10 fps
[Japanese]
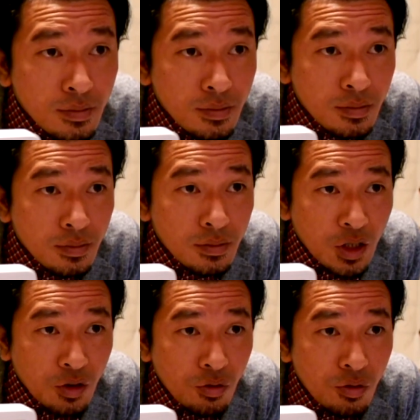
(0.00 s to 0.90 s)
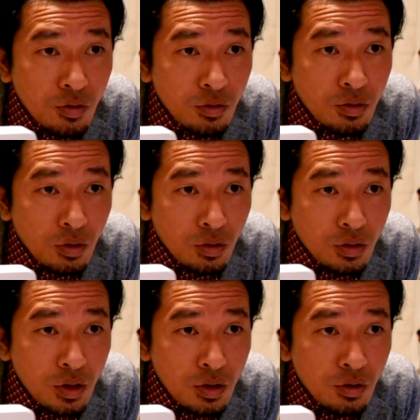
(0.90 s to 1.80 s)
うん、50度、
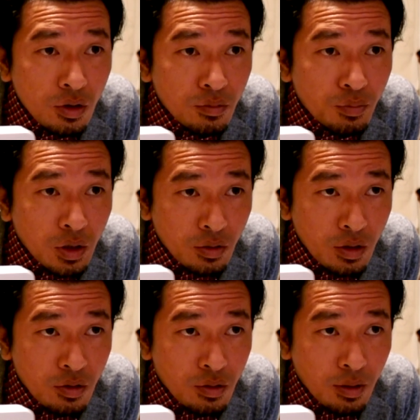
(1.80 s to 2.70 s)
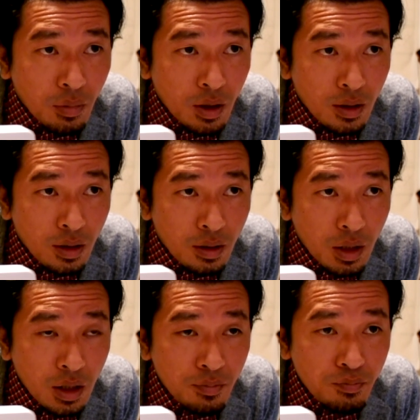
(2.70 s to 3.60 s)
24%と23%だから、まあ、
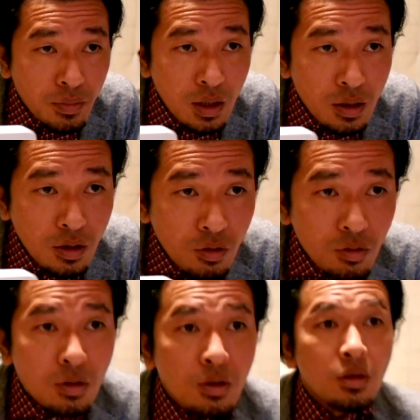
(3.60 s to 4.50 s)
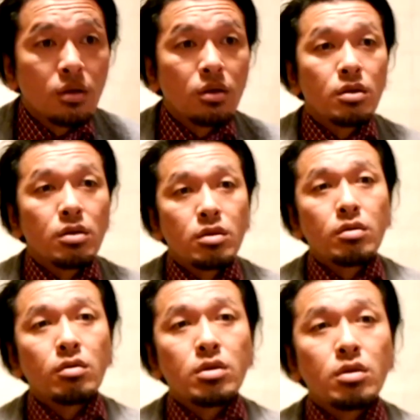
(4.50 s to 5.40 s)
1度湿
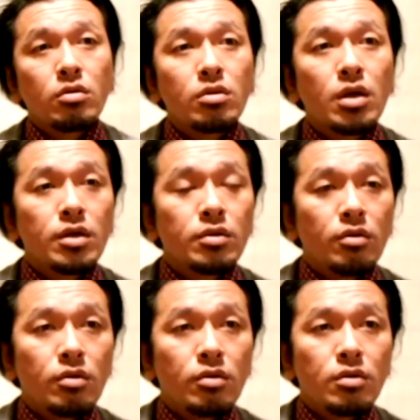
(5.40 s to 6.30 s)
度1度ぐらいの、